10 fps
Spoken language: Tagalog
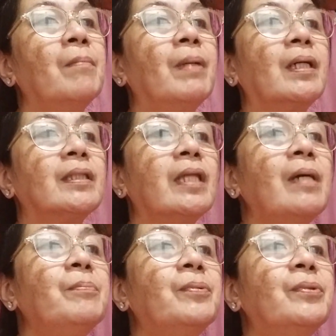
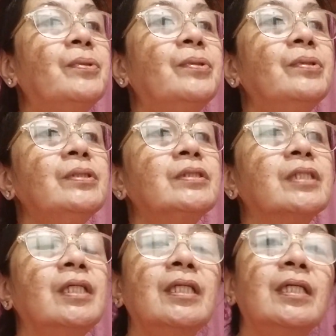
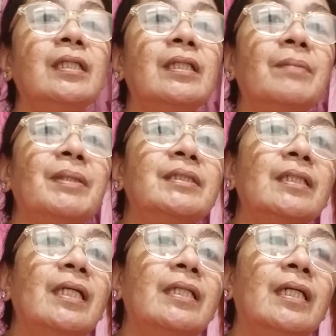Pagkatapos, hingi na naman
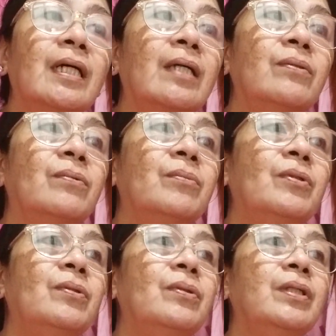sila ng ano mo,